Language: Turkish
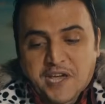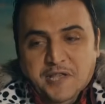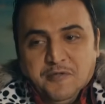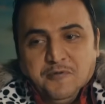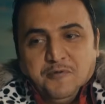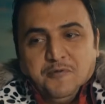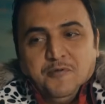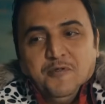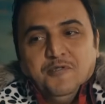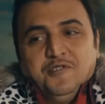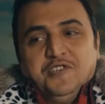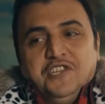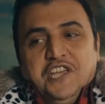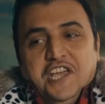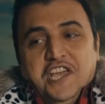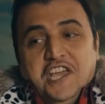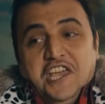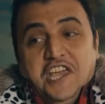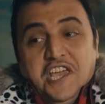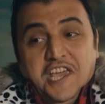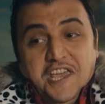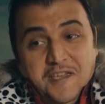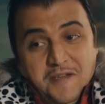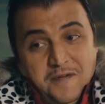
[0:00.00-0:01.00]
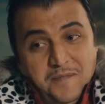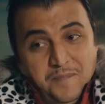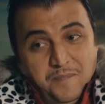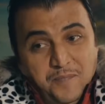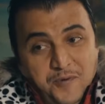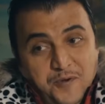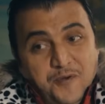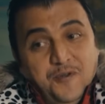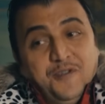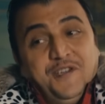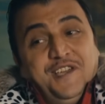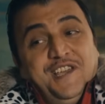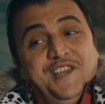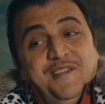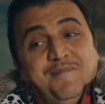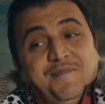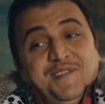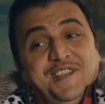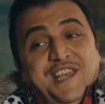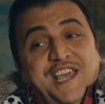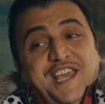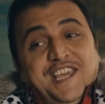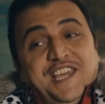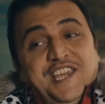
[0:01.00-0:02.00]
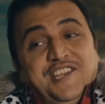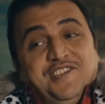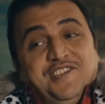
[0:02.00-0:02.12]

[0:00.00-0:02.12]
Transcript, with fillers: petrol şeyhi Büyük Hilmi'den